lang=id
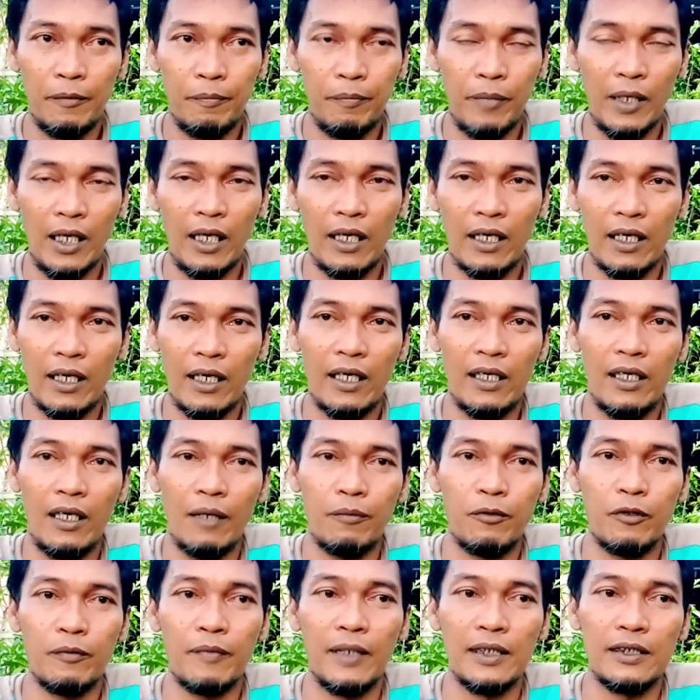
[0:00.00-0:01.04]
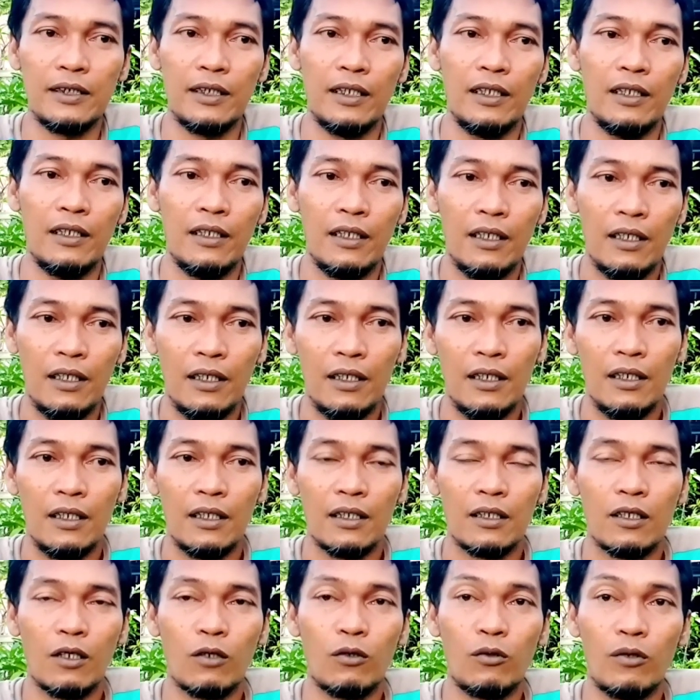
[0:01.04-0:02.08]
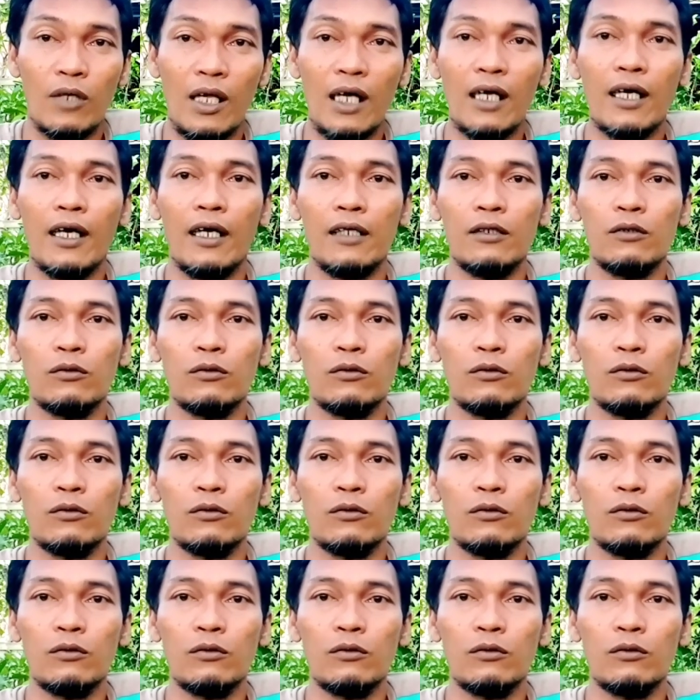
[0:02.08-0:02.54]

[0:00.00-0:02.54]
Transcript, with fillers: Palangkaraya pun masih kekurangan